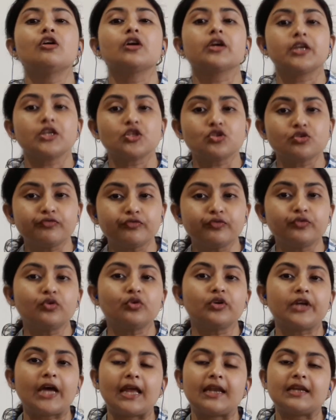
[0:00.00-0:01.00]
কিছু
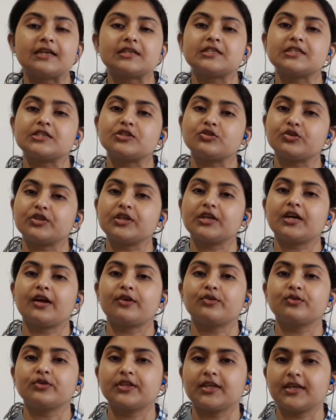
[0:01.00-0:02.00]
ফুড অ্যালার্জি যদি
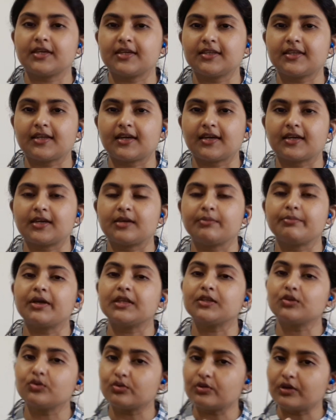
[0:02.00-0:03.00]
কারোর থেকে থাকে বা
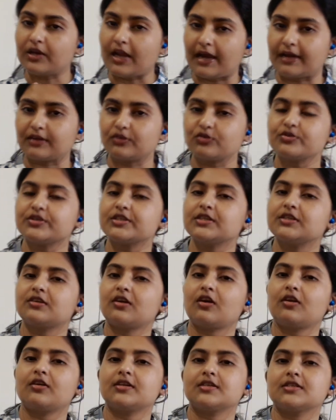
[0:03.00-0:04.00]
ধরুন ল্যাকটোজ
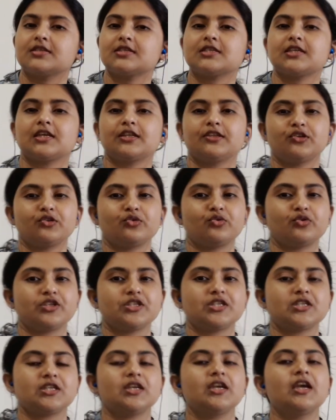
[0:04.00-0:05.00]
ইনটলারেন্স যাদের
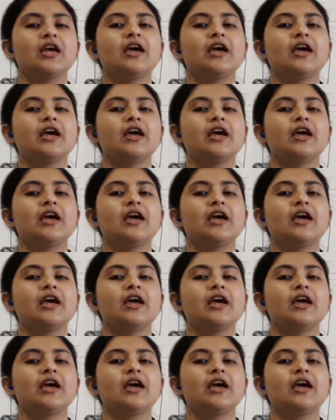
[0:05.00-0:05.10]
রয়েছে